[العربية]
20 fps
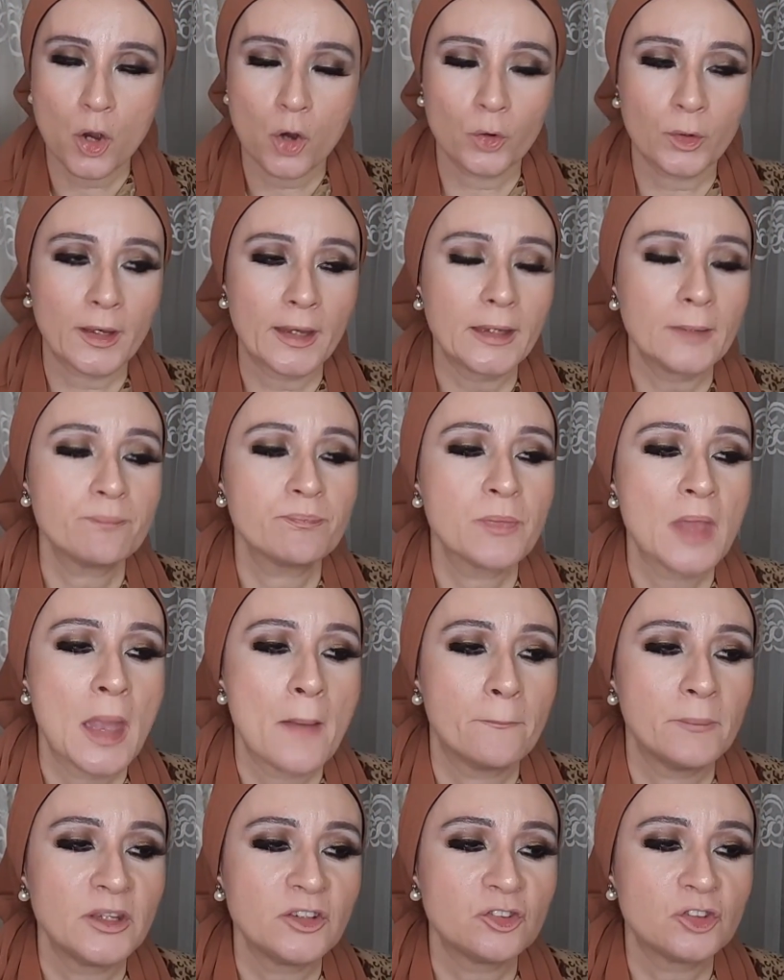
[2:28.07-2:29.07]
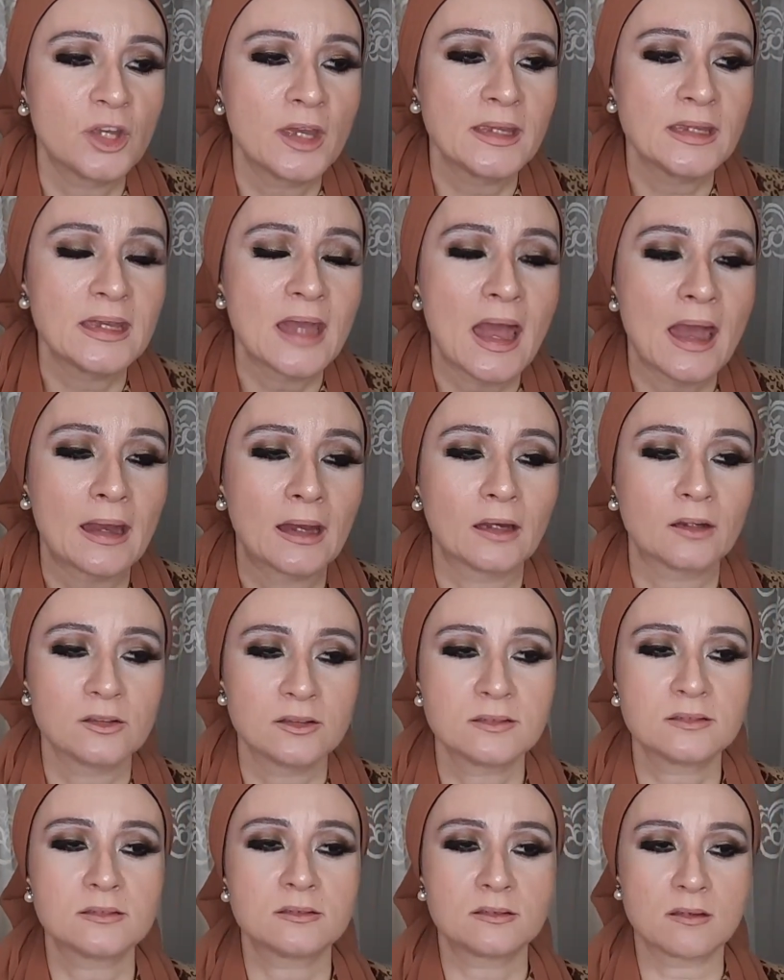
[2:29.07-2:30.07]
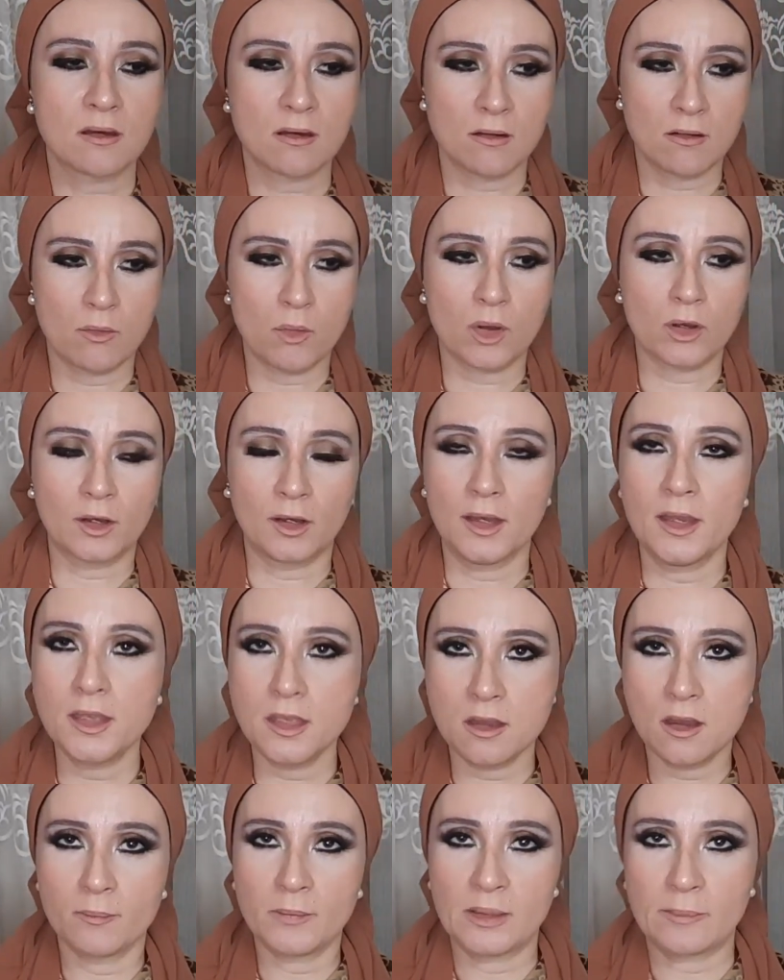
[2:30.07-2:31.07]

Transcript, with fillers: اوكي مش هي قصه واقعيه